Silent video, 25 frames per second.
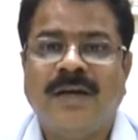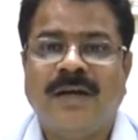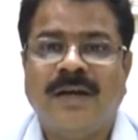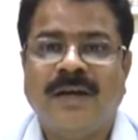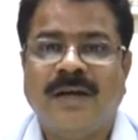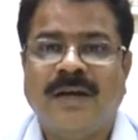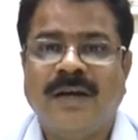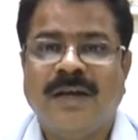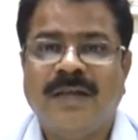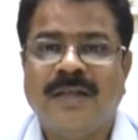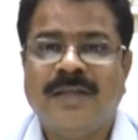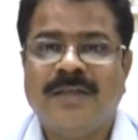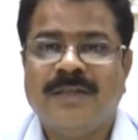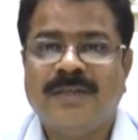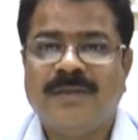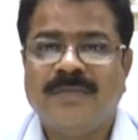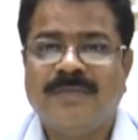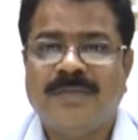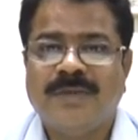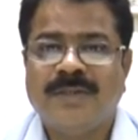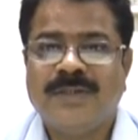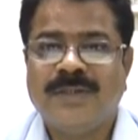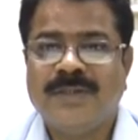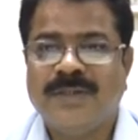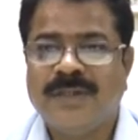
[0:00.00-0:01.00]
రాలేదని
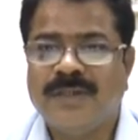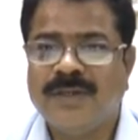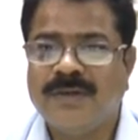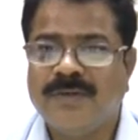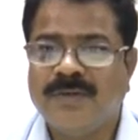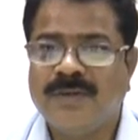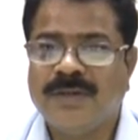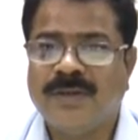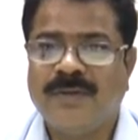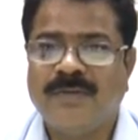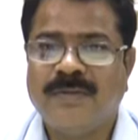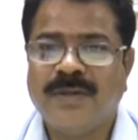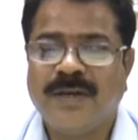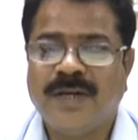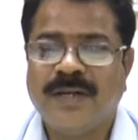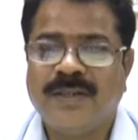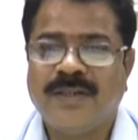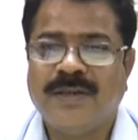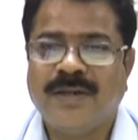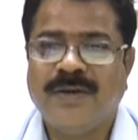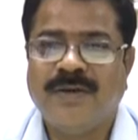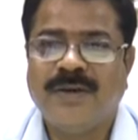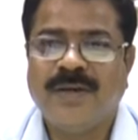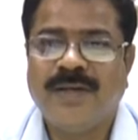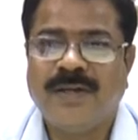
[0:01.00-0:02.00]
చెప్పేసి కొంతమంది
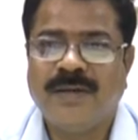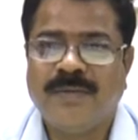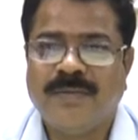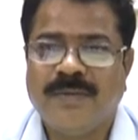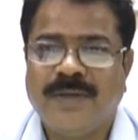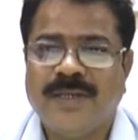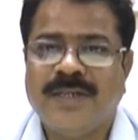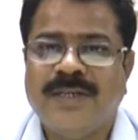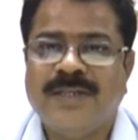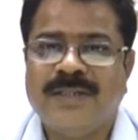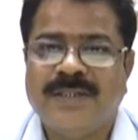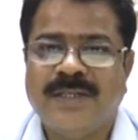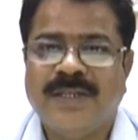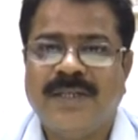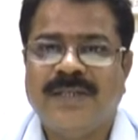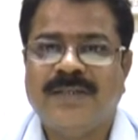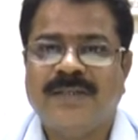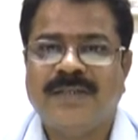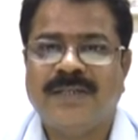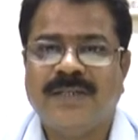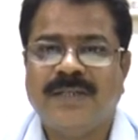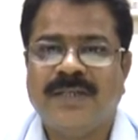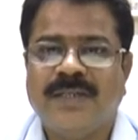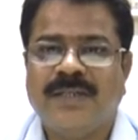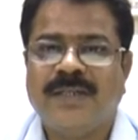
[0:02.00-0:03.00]
రైతులు కూడా రిప్రజెంట్ చేయడం
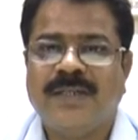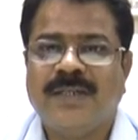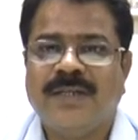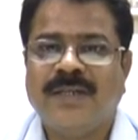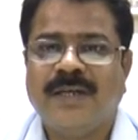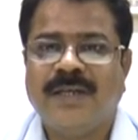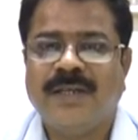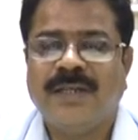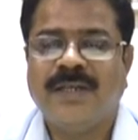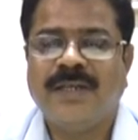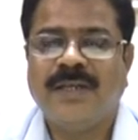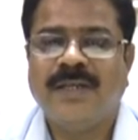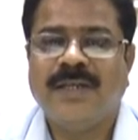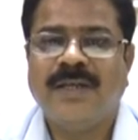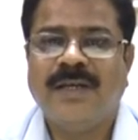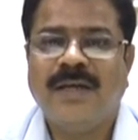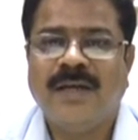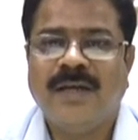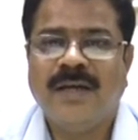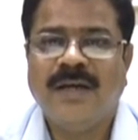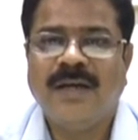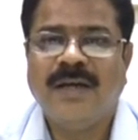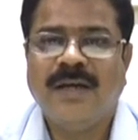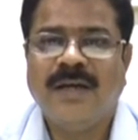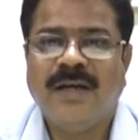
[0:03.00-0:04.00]
జరిగింది అది
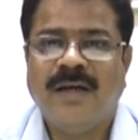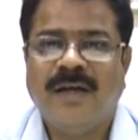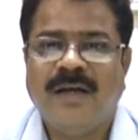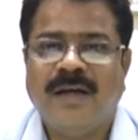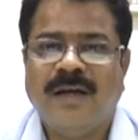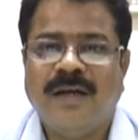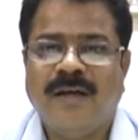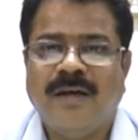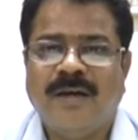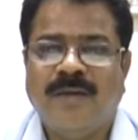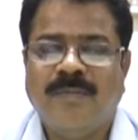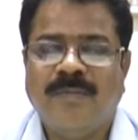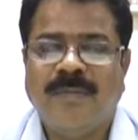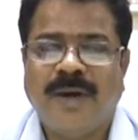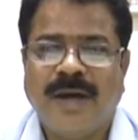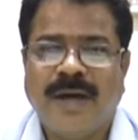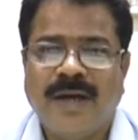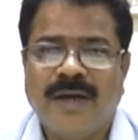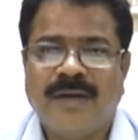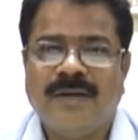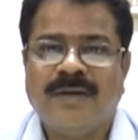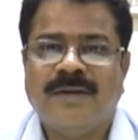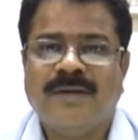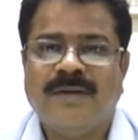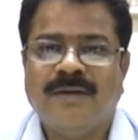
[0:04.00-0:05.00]

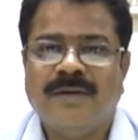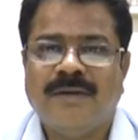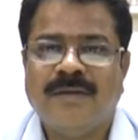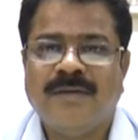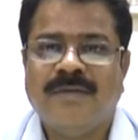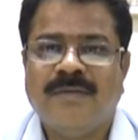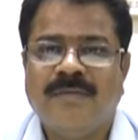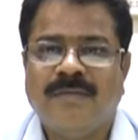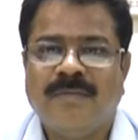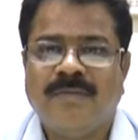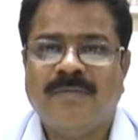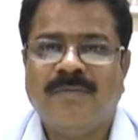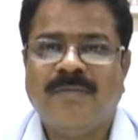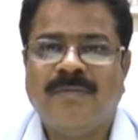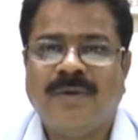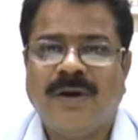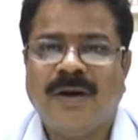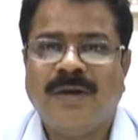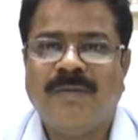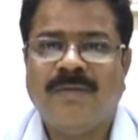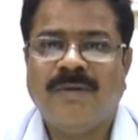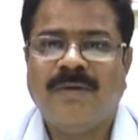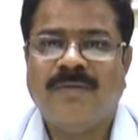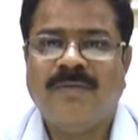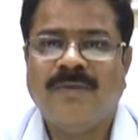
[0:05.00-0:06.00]
బ్యాంక్
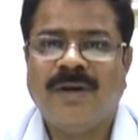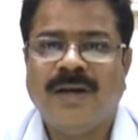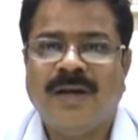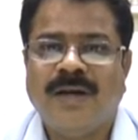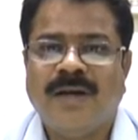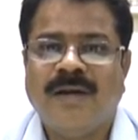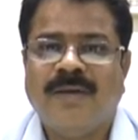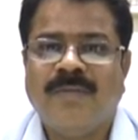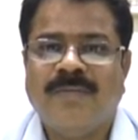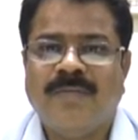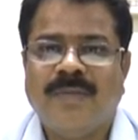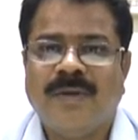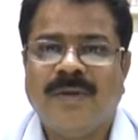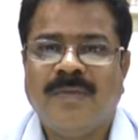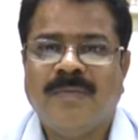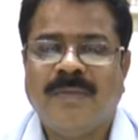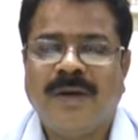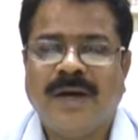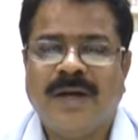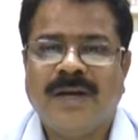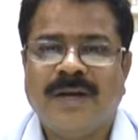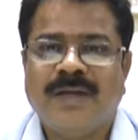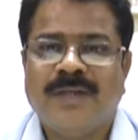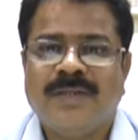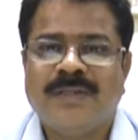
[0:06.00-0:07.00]
ప్రాబ్లం వల్ల
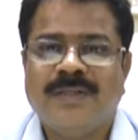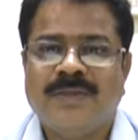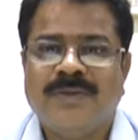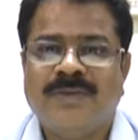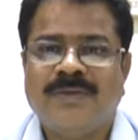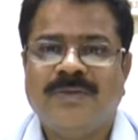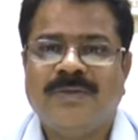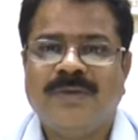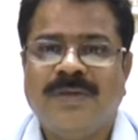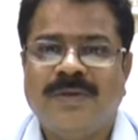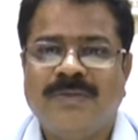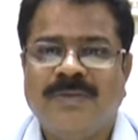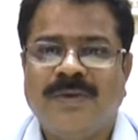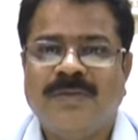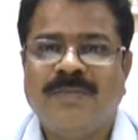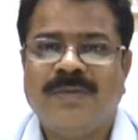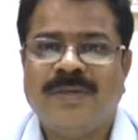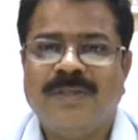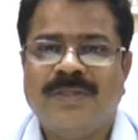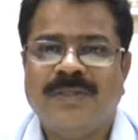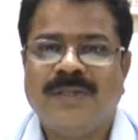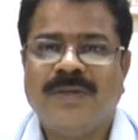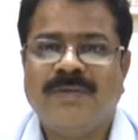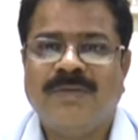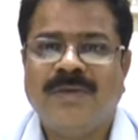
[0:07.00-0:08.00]
బ్యాంకర్స్
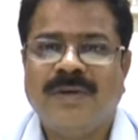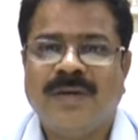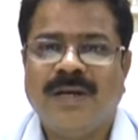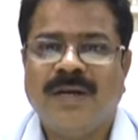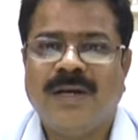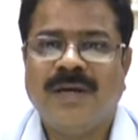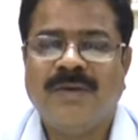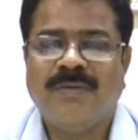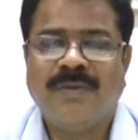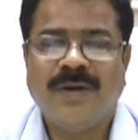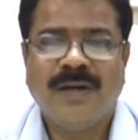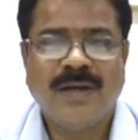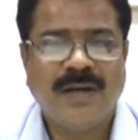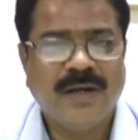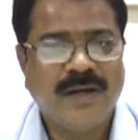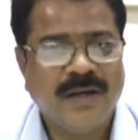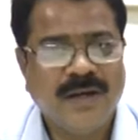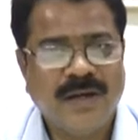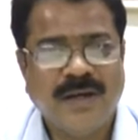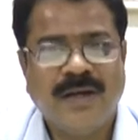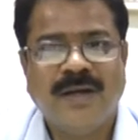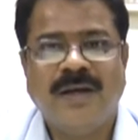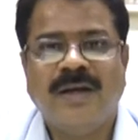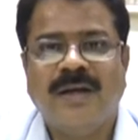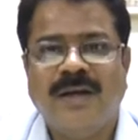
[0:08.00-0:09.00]
ఇన్ఫర్మేషన్ ఇవ్వడం
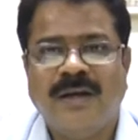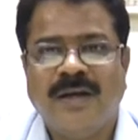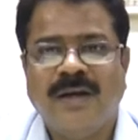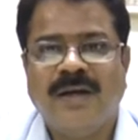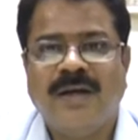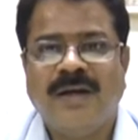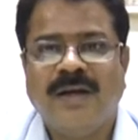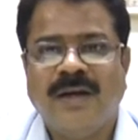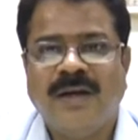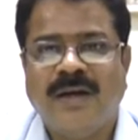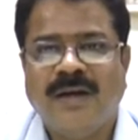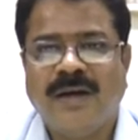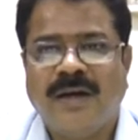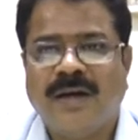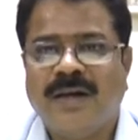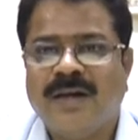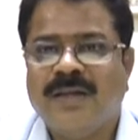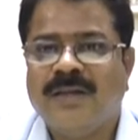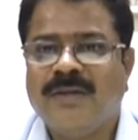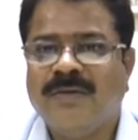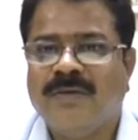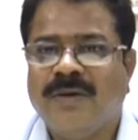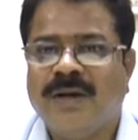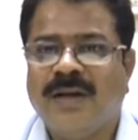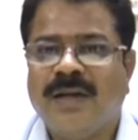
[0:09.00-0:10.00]

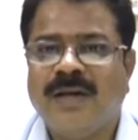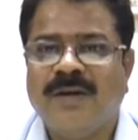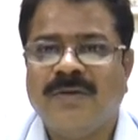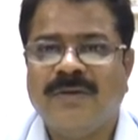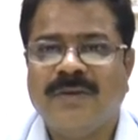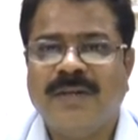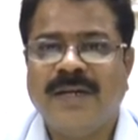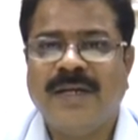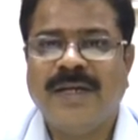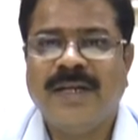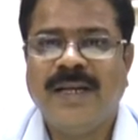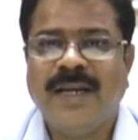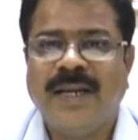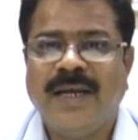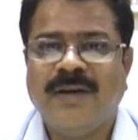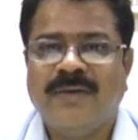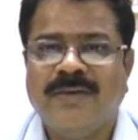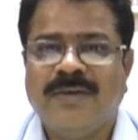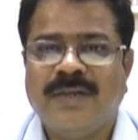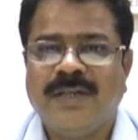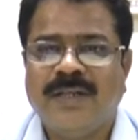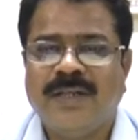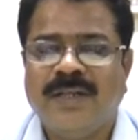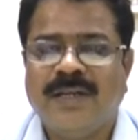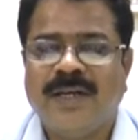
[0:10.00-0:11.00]
రానందువల్ల కొద్దిగా డిలే
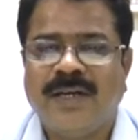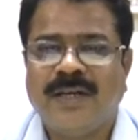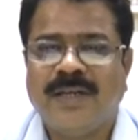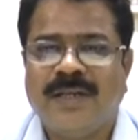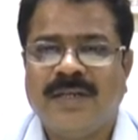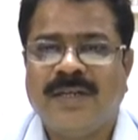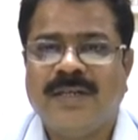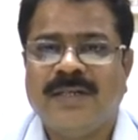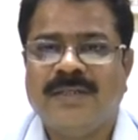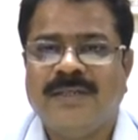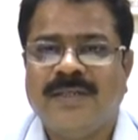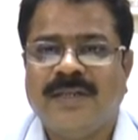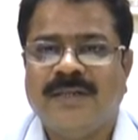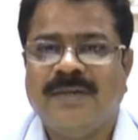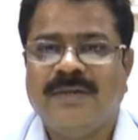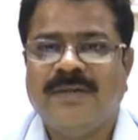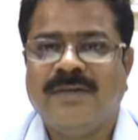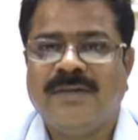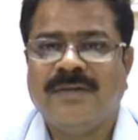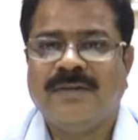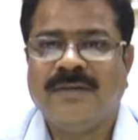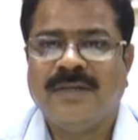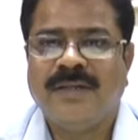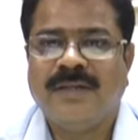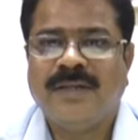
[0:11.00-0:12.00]
అవుతుందని అగ్రికల్చర్
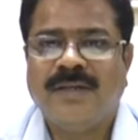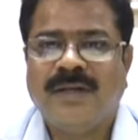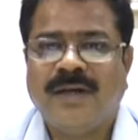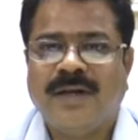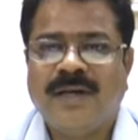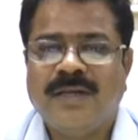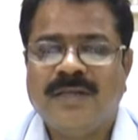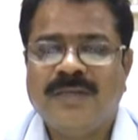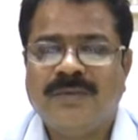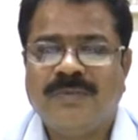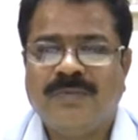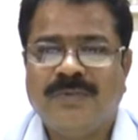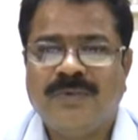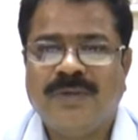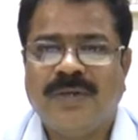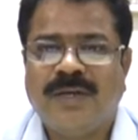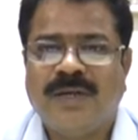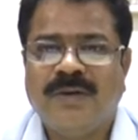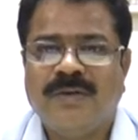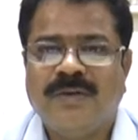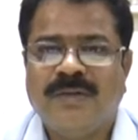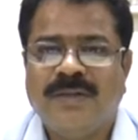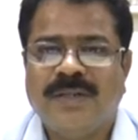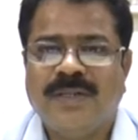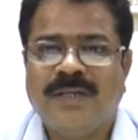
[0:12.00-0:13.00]
అధికారులు
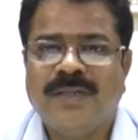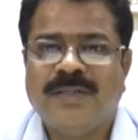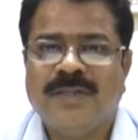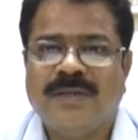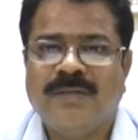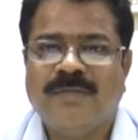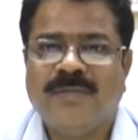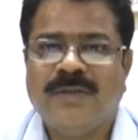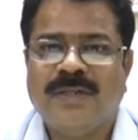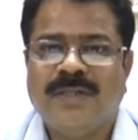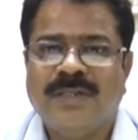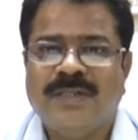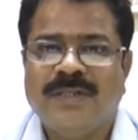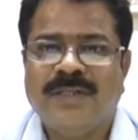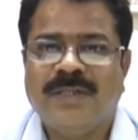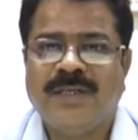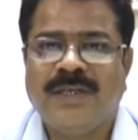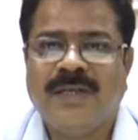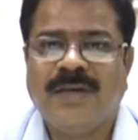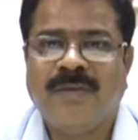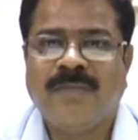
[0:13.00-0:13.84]
చెప్తున్నారు దీనికి సంబంధించి